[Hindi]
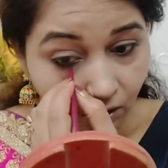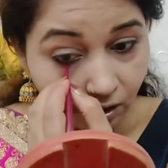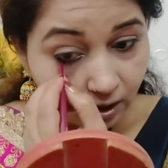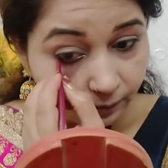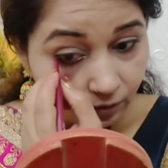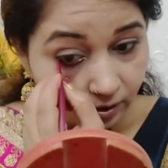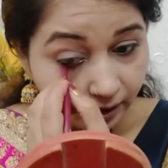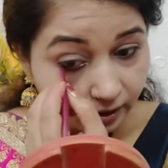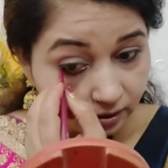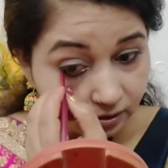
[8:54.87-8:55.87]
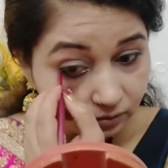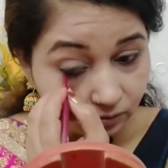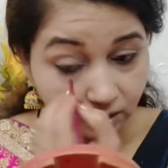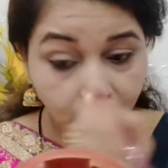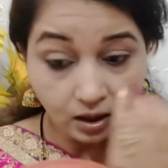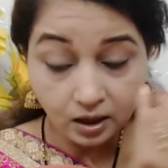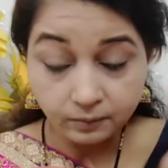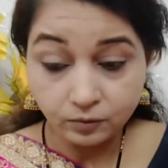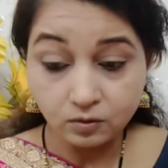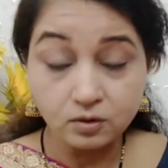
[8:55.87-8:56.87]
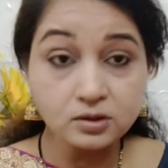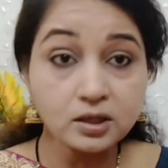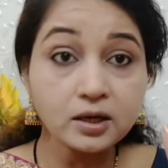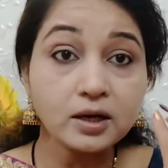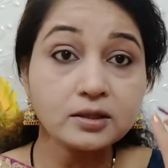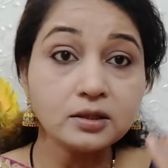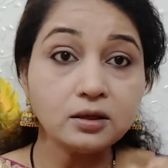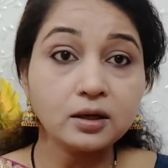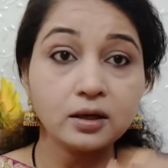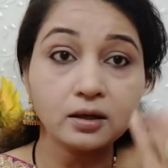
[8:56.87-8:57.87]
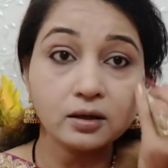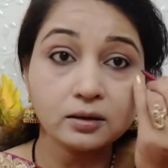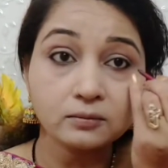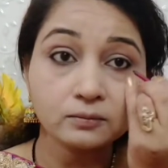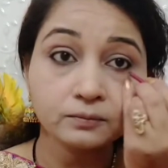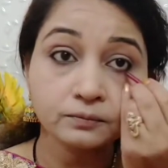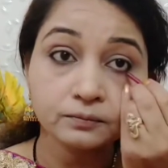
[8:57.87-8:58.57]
और आपको गाइड करूँगी कि आपको कौन सा गाजर लगाना है